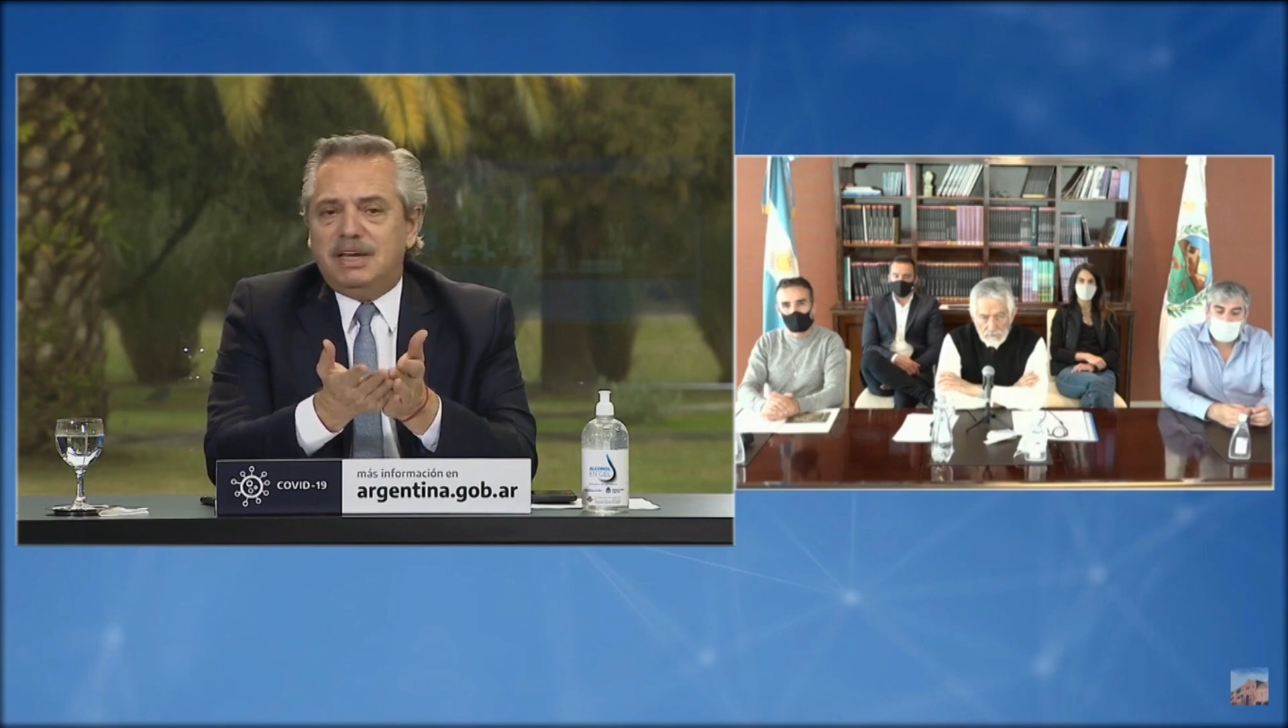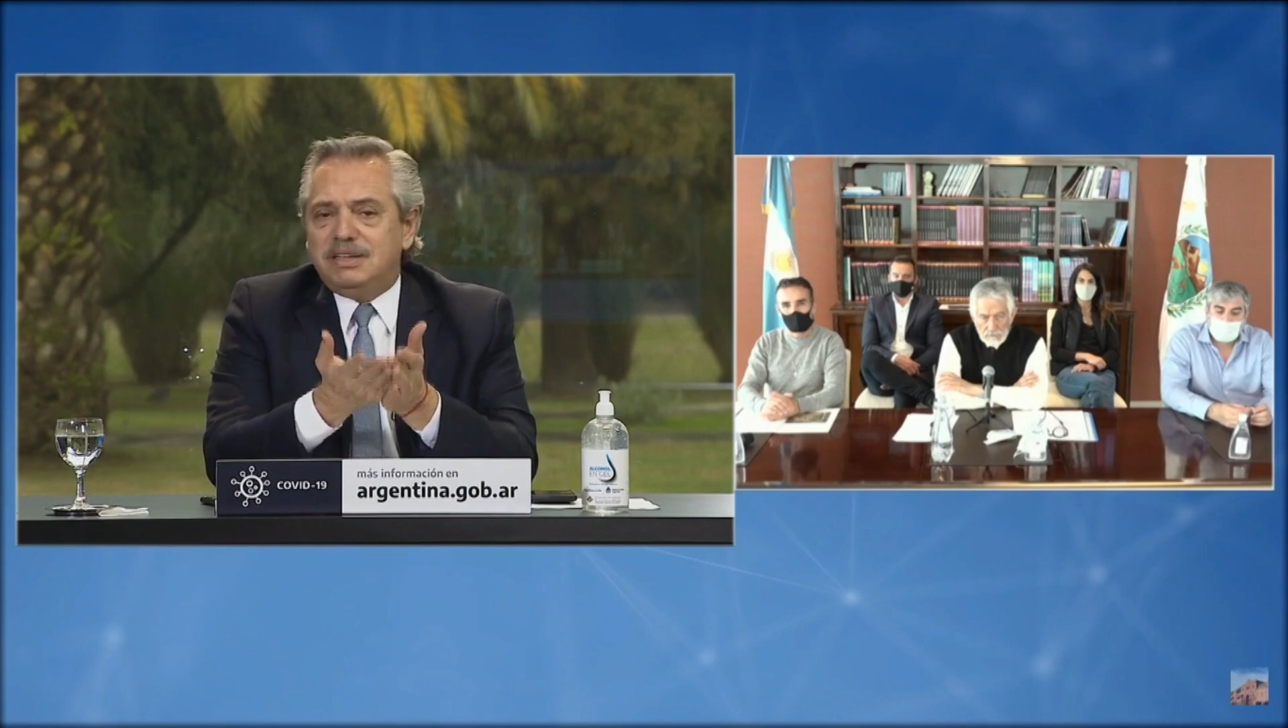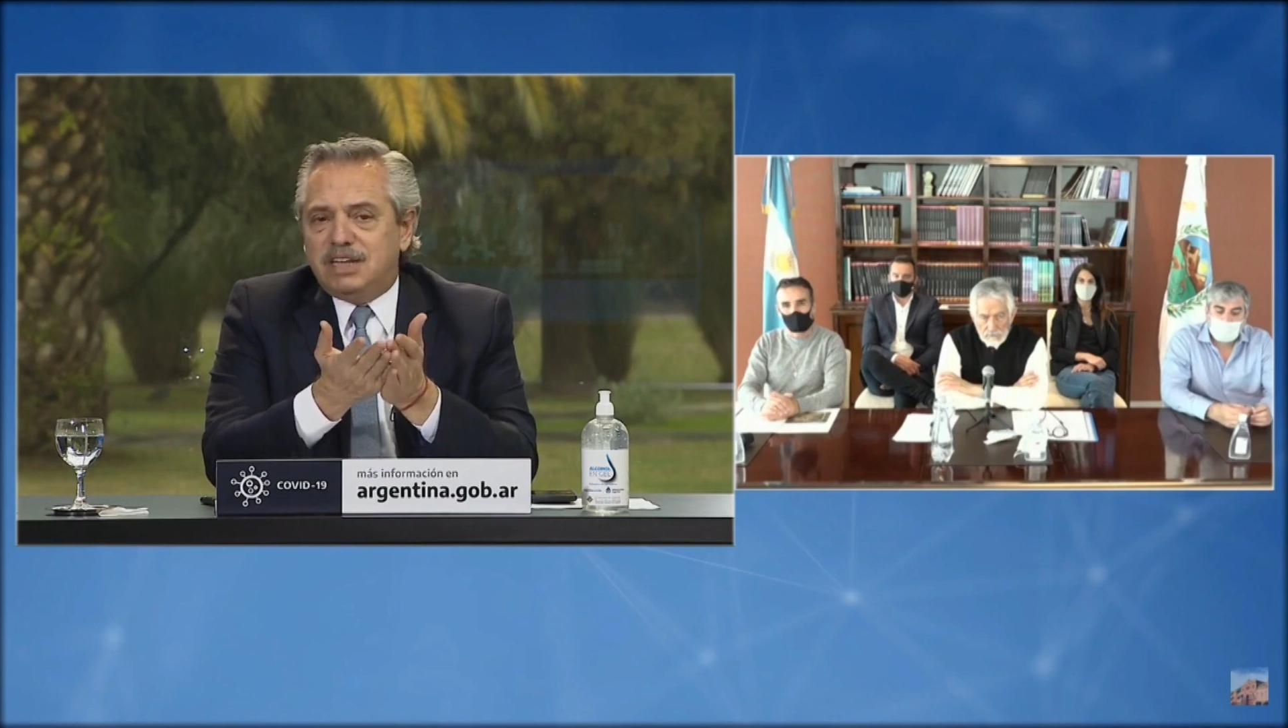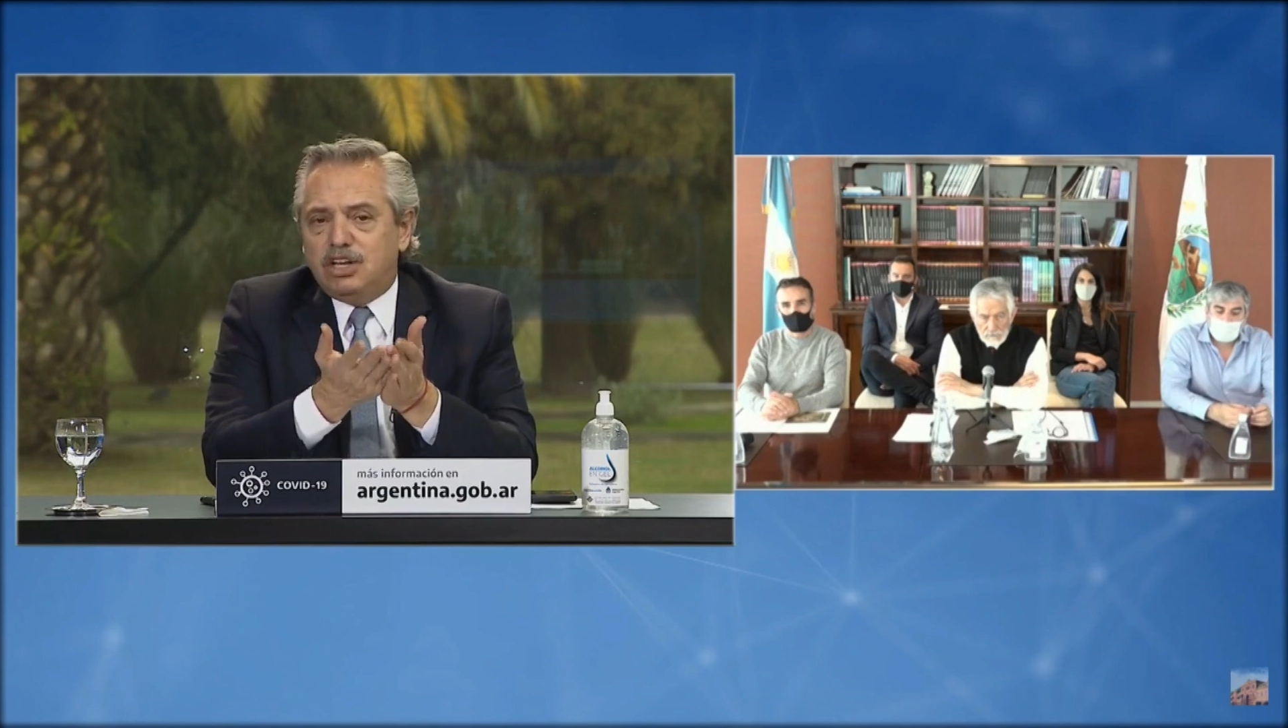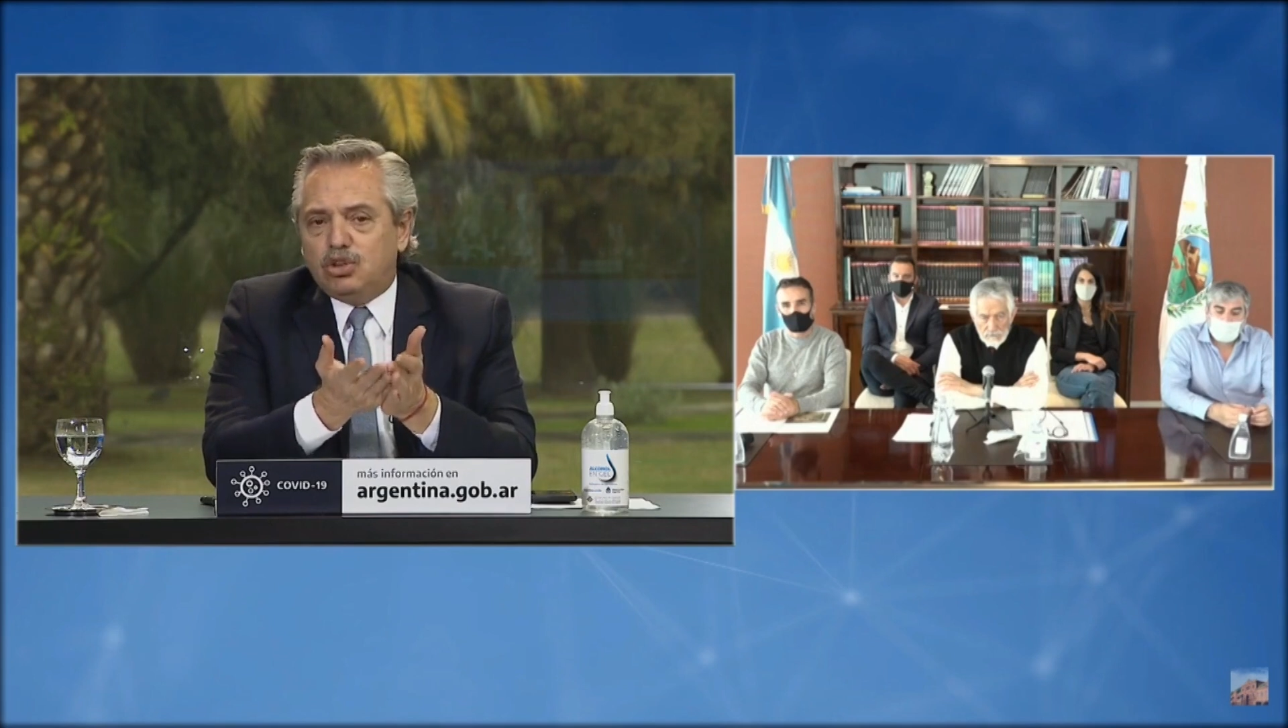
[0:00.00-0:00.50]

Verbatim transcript: que entre